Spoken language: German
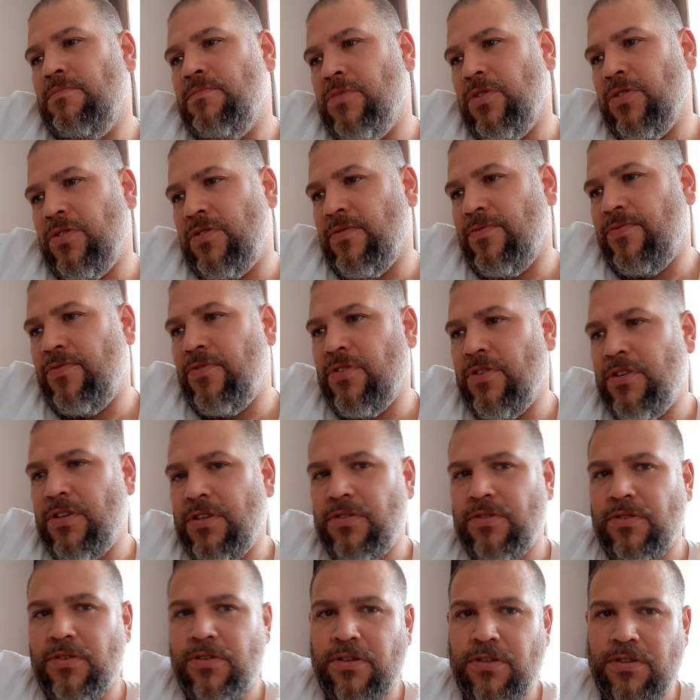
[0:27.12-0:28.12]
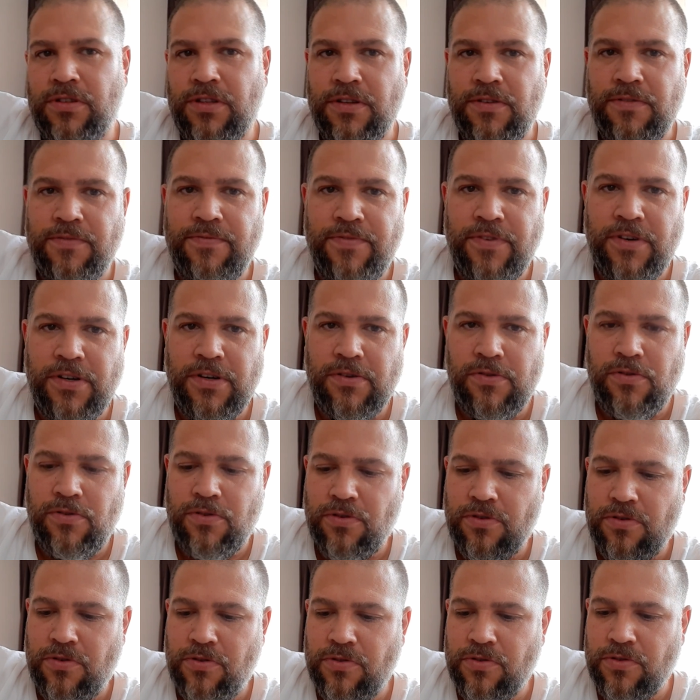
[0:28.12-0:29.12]
Ich möchte vorher noch den Faruk
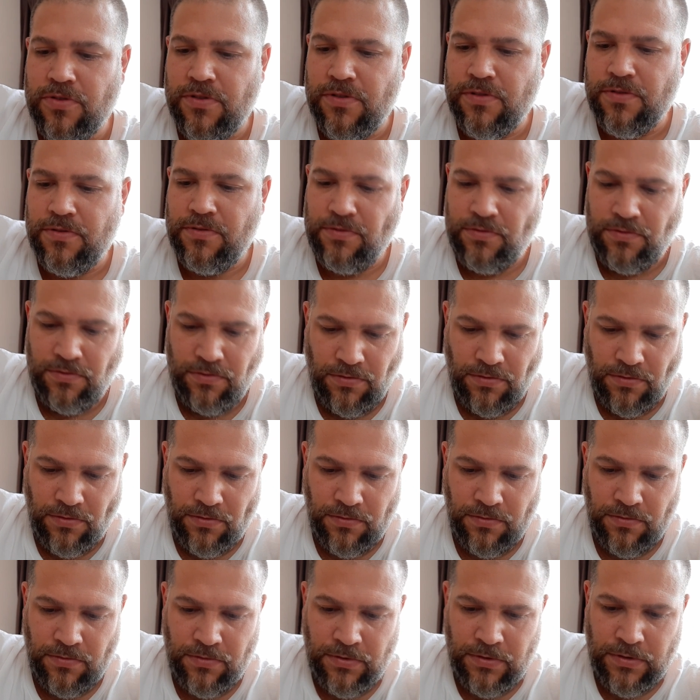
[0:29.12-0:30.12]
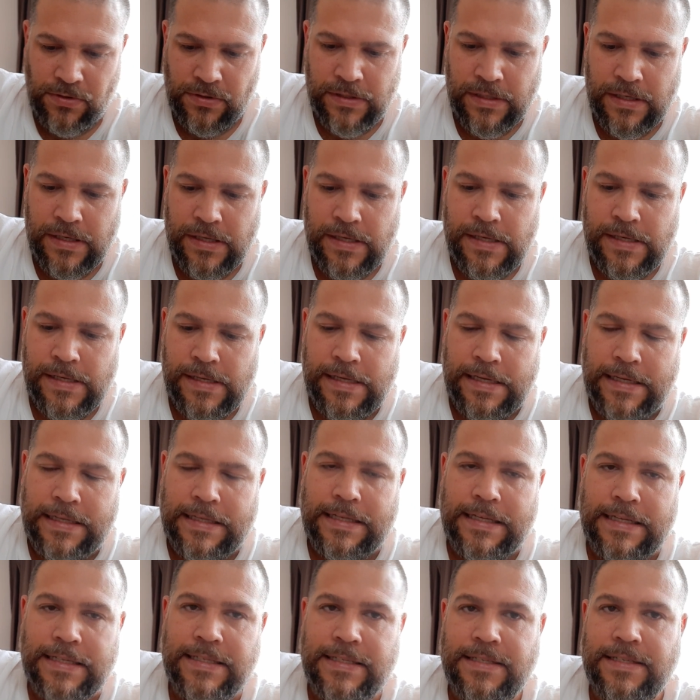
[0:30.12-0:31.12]
grüßen,
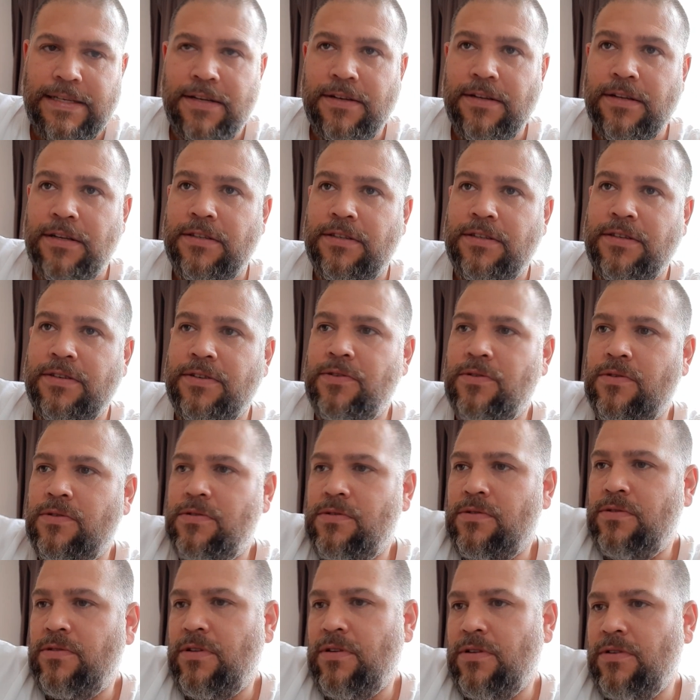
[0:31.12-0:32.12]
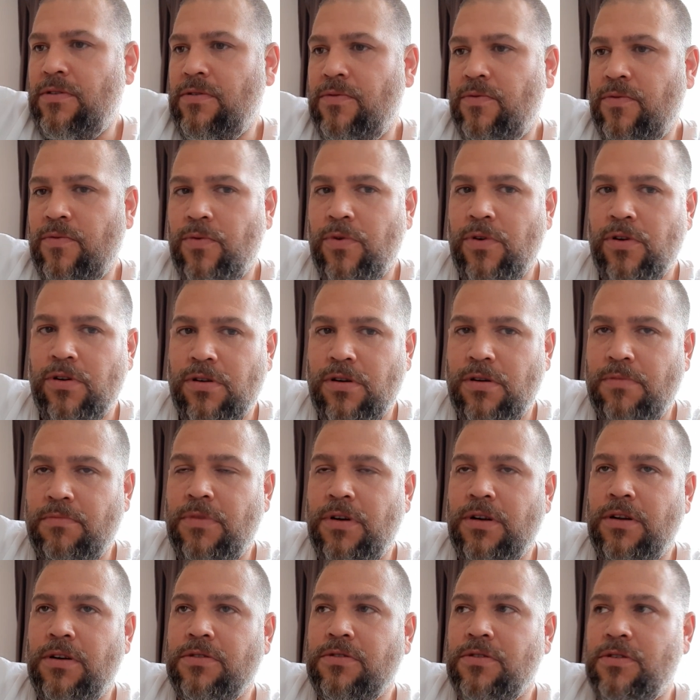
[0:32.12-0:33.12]
den Senat, den Welcome
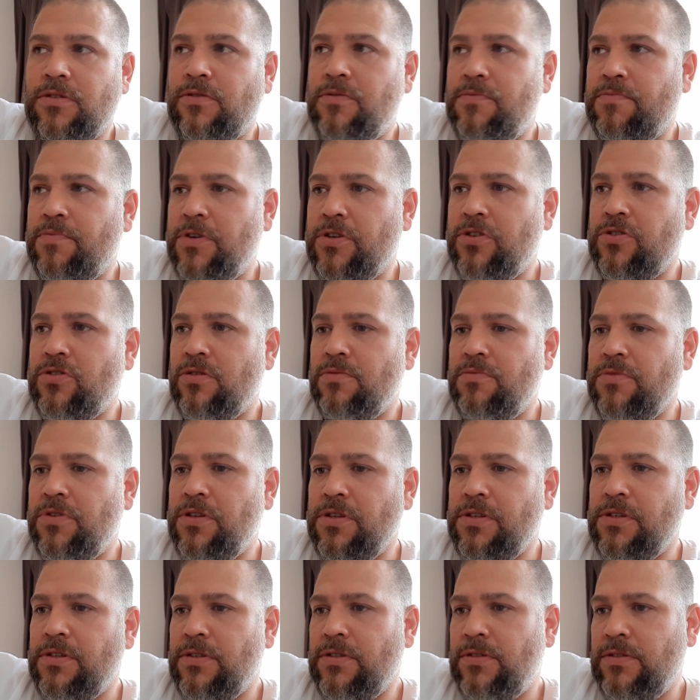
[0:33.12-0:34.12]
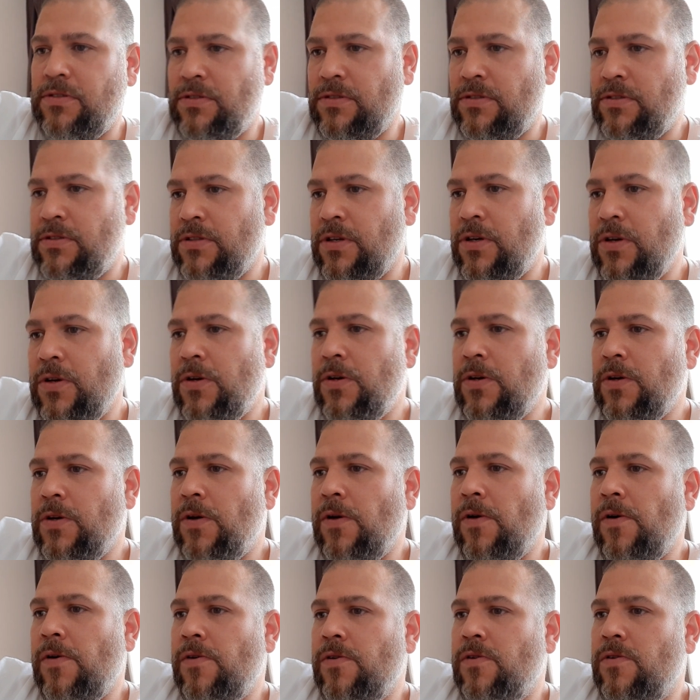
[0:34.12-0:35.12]
Alanya Goodbye Germany
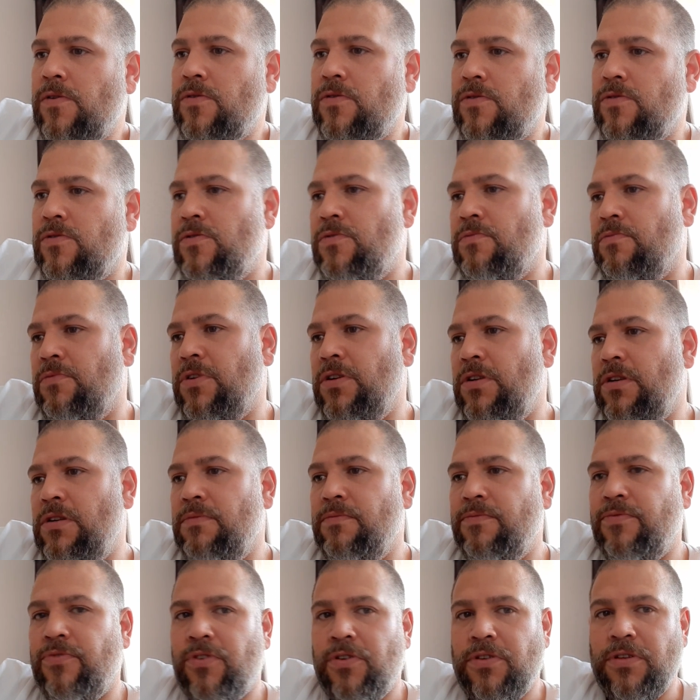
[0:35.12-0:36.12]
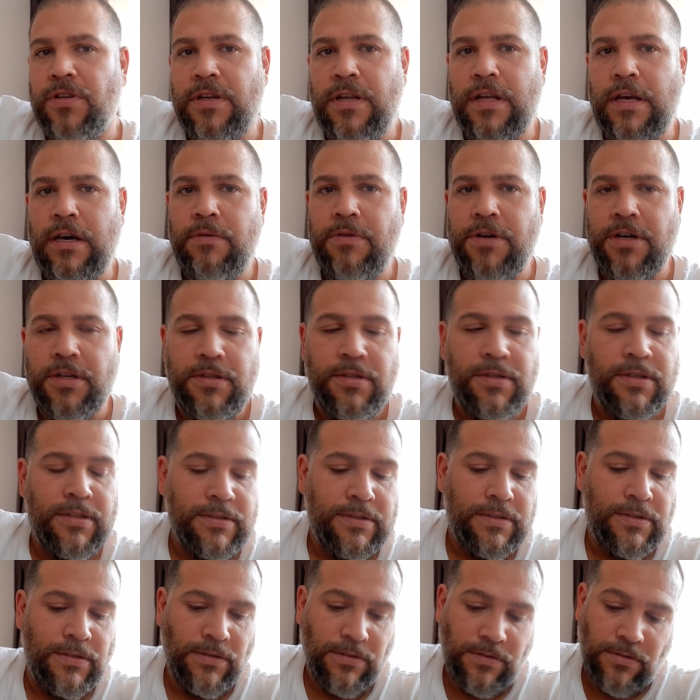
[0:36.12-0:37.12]
und meinen lieben Freund den Herbert,
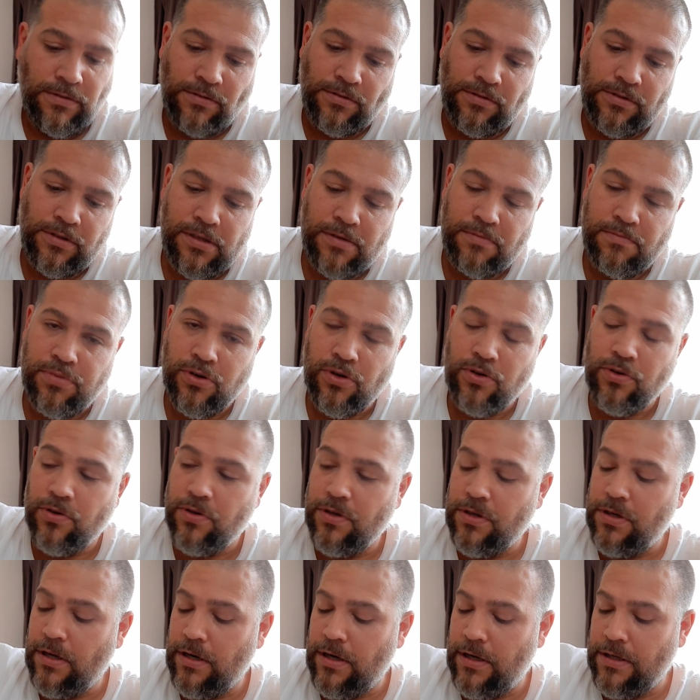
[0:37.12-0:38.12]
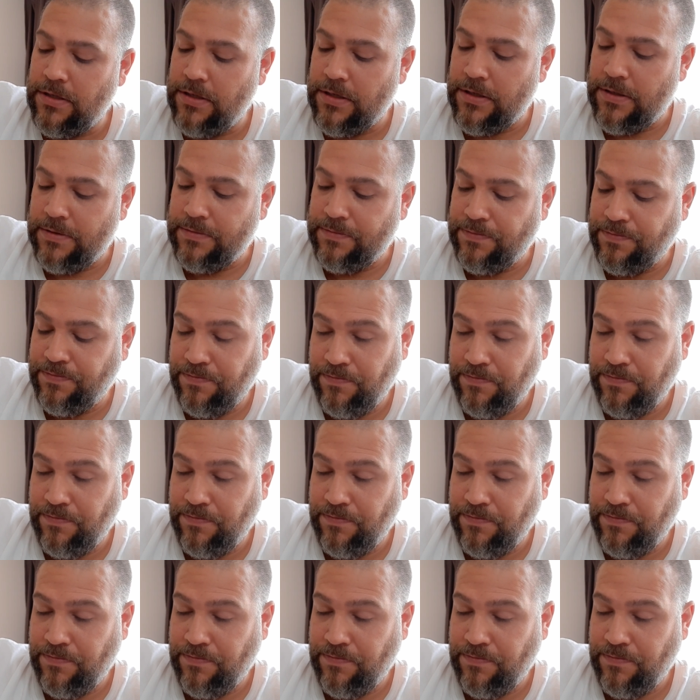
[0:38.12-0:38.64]
den Bodo in Alanya.